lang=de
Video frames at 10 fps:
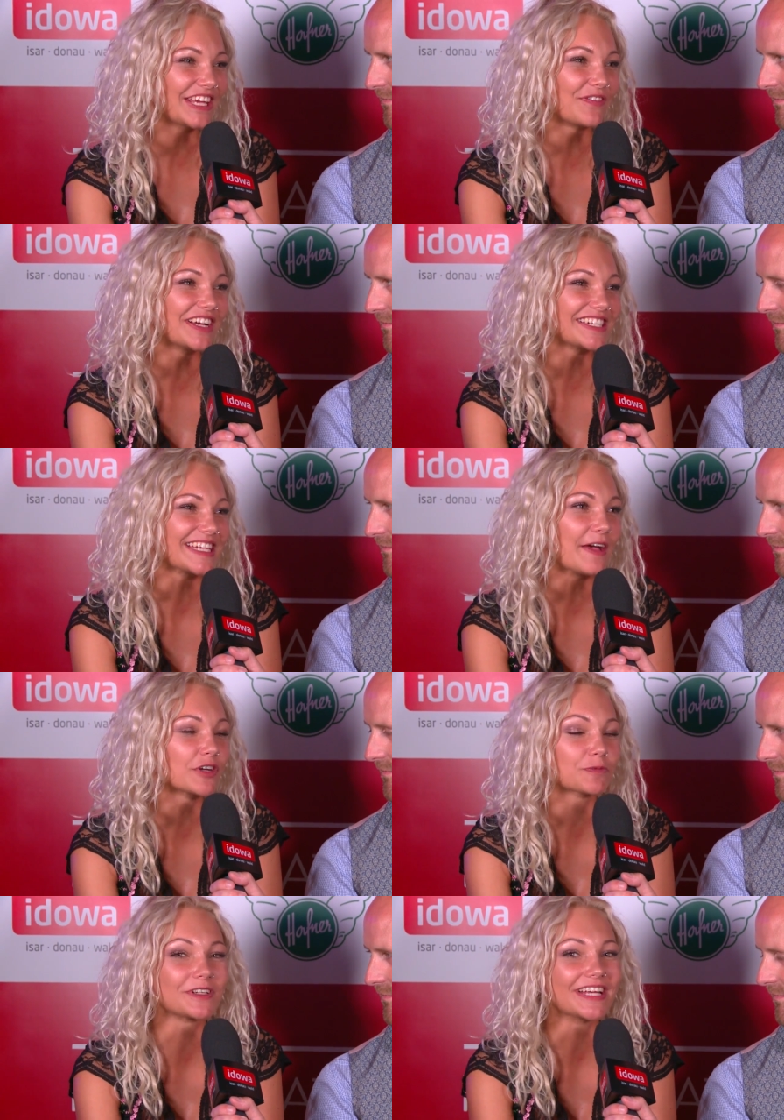ich würde das
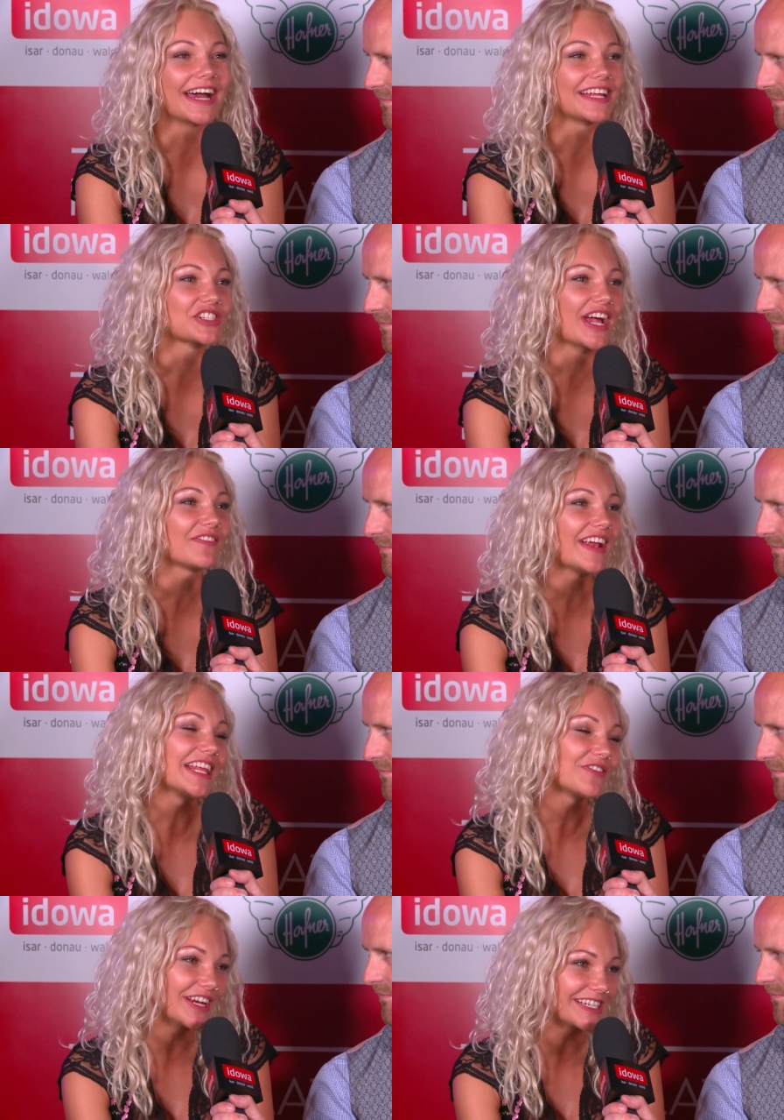einfach spontan entscheiden, weil
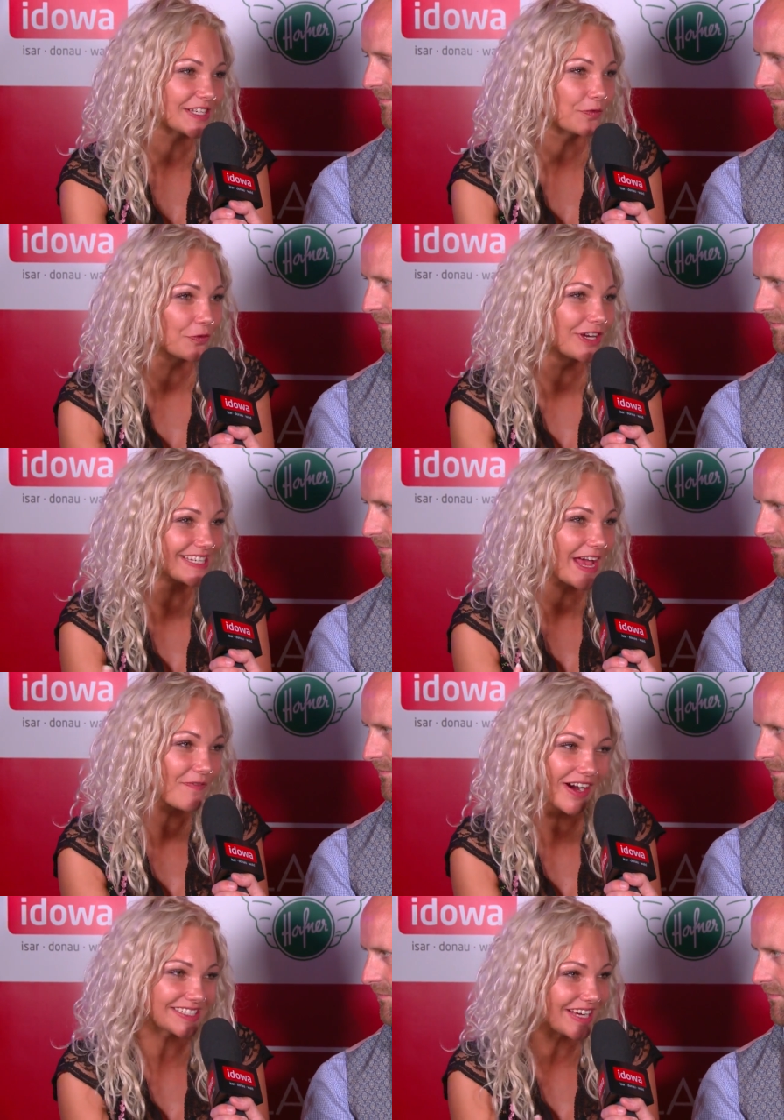entweder das Gefühl ist
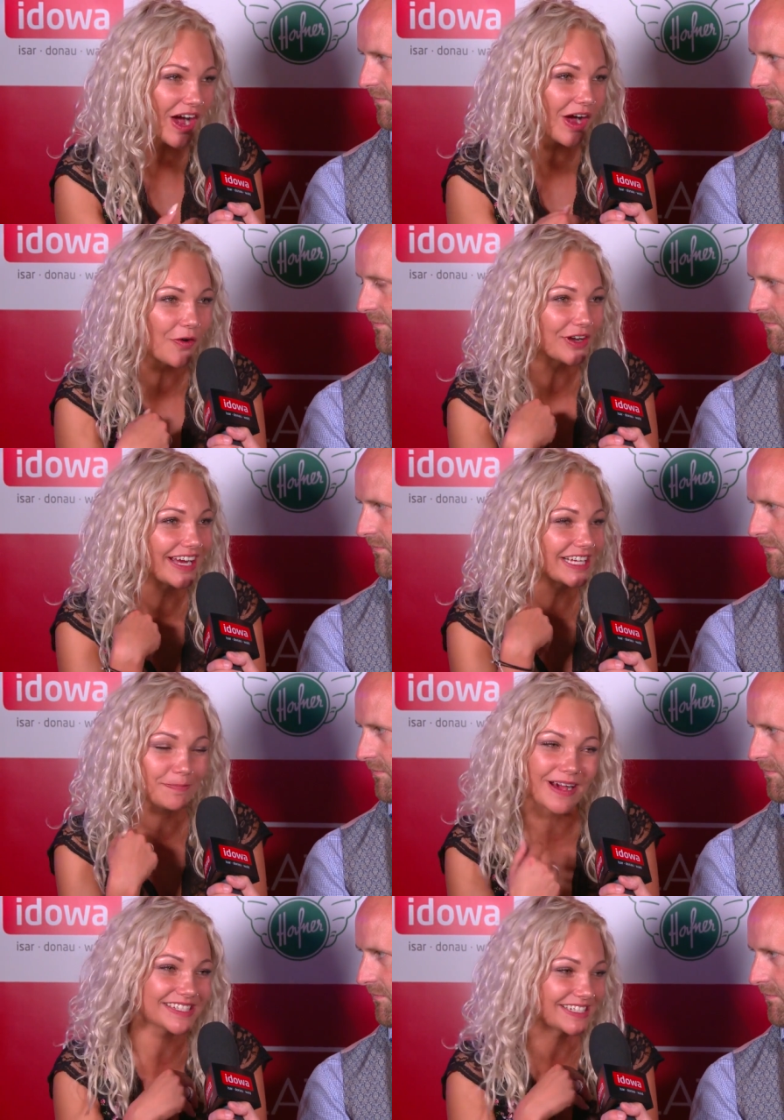einfach da oder es
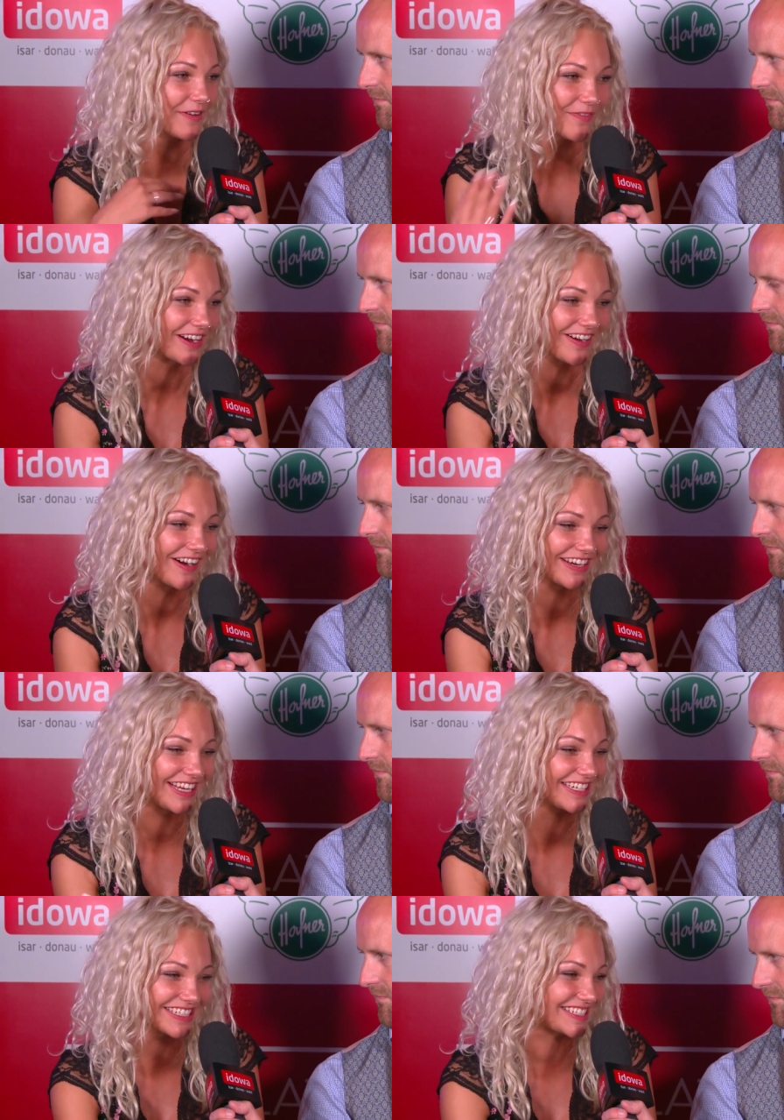passt halt einfach gar
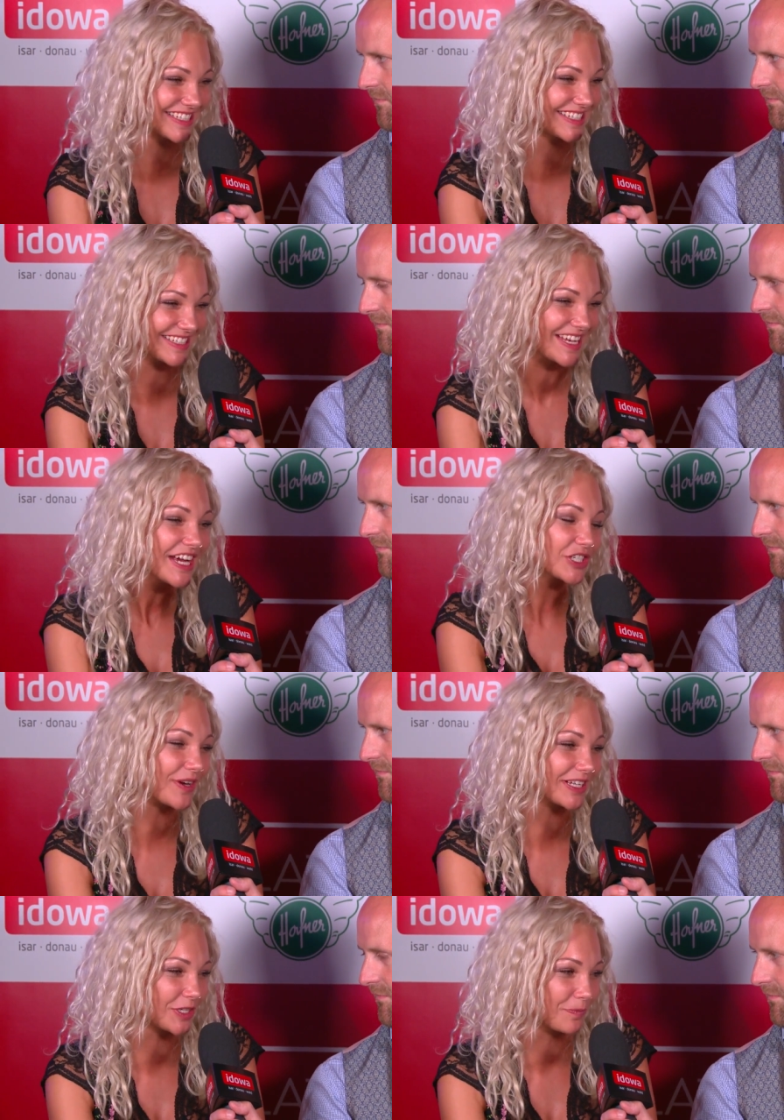nicht. Es ist
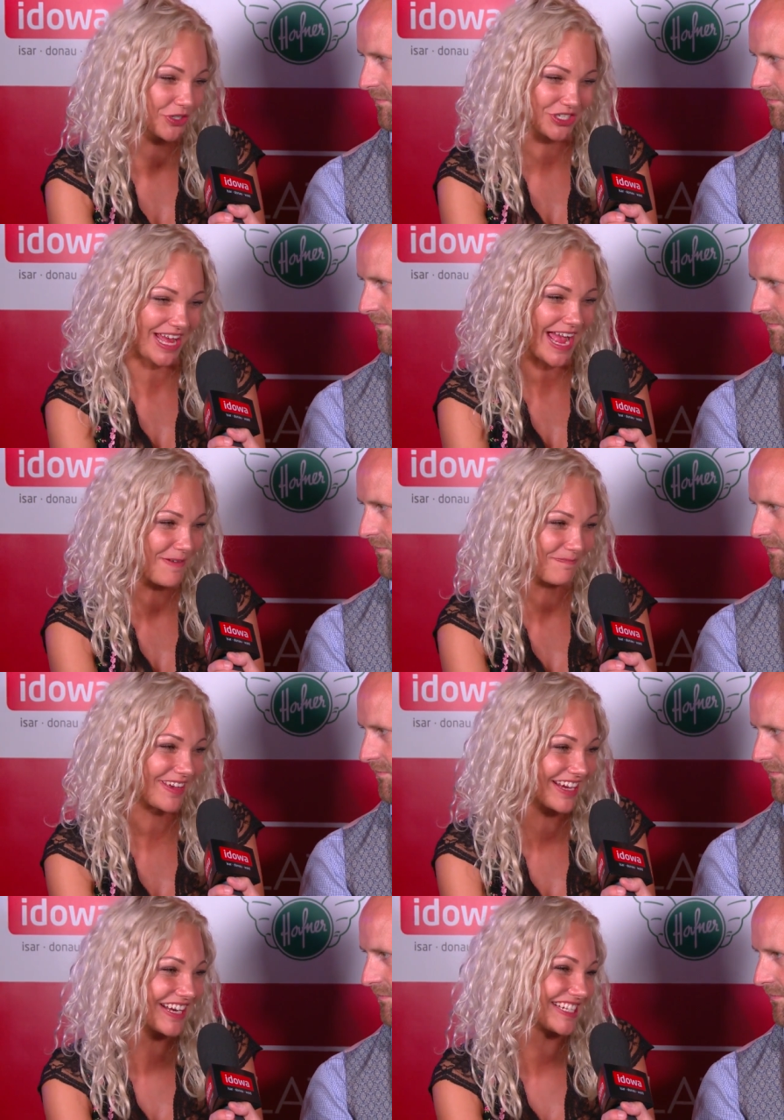schwierig zum Beschreiben.
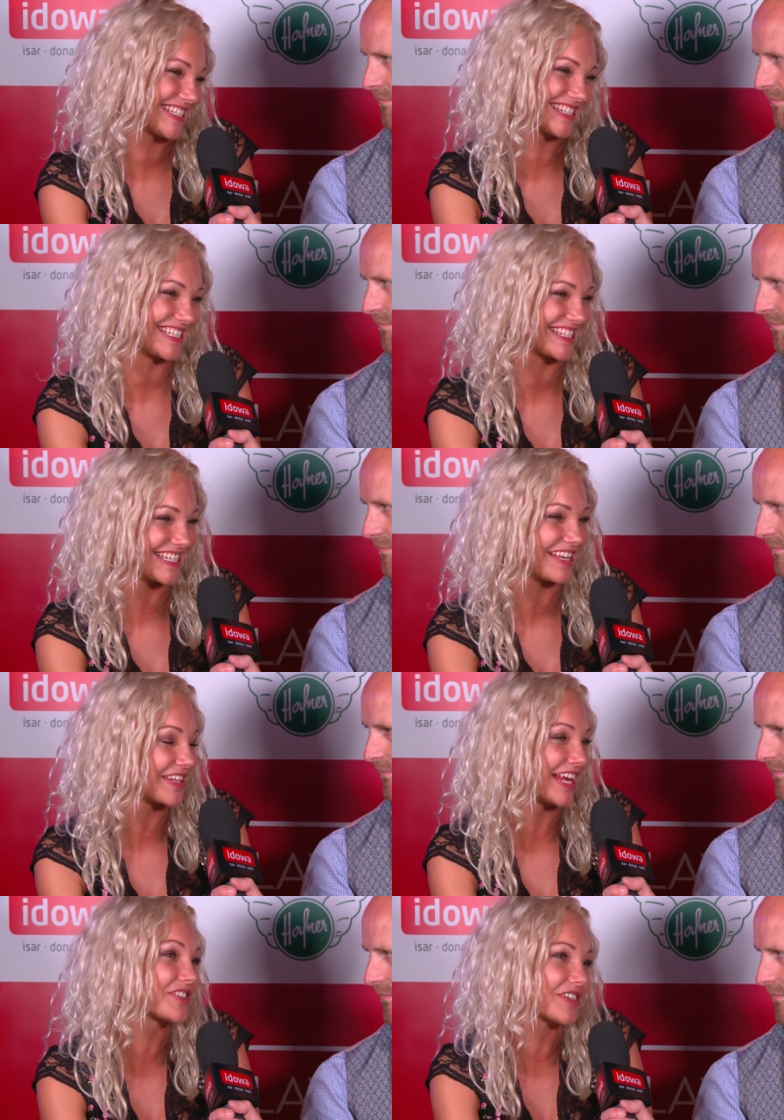Ich kann das jetzt nicht,
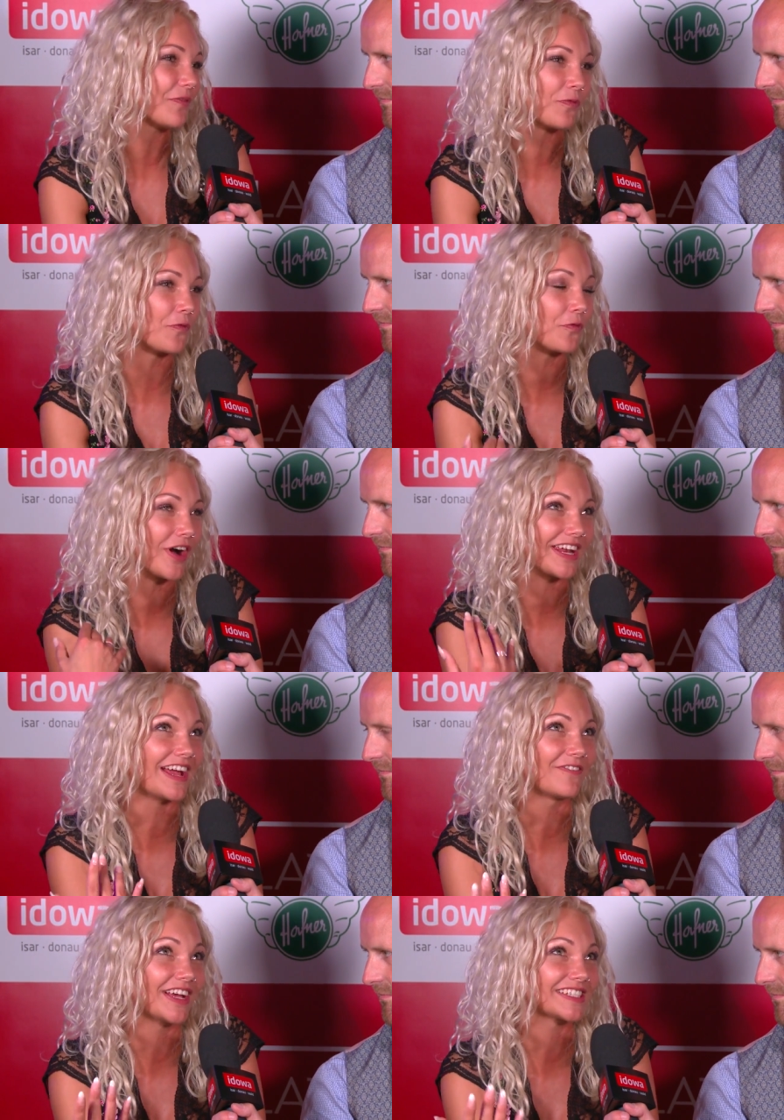nicht von
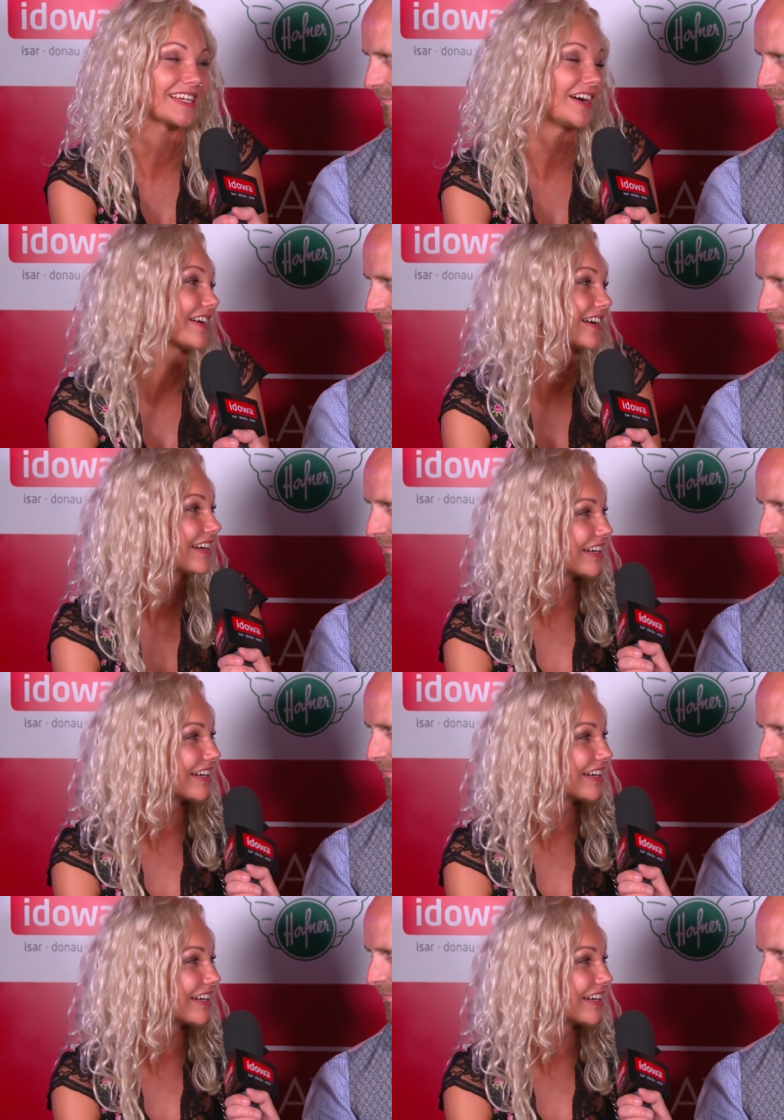vornherein weg sagen.